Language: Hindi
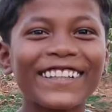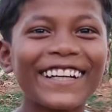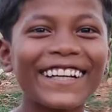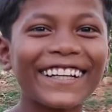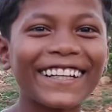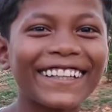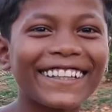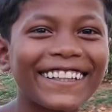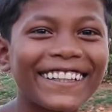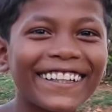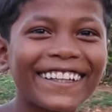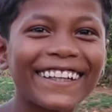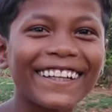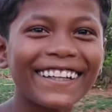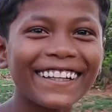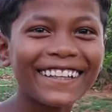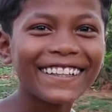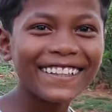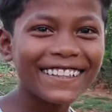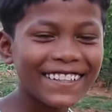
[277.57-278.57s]
बजा रहे
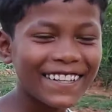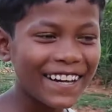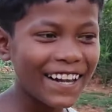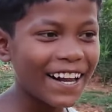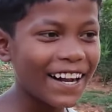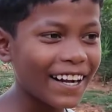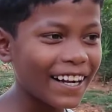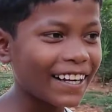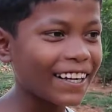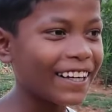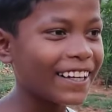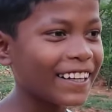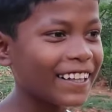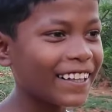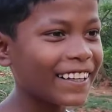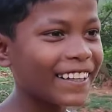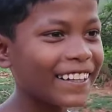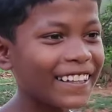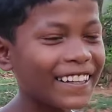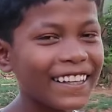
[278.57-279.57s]
थे टीना को बजा रहे थे और
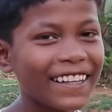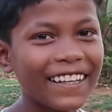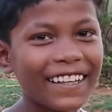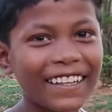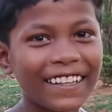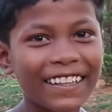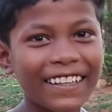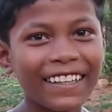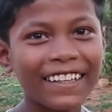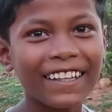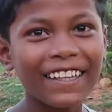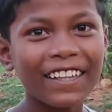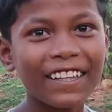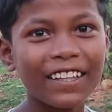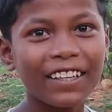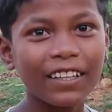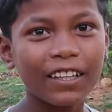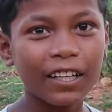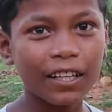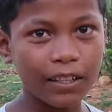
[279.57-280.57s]
फटाका वगैरह
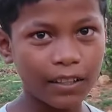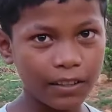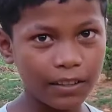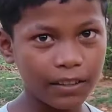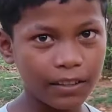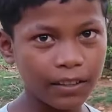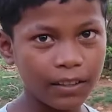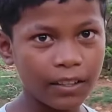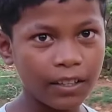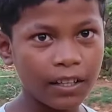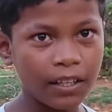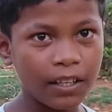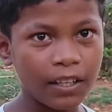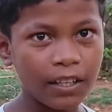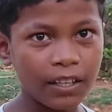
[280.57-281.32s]
था या नहीं था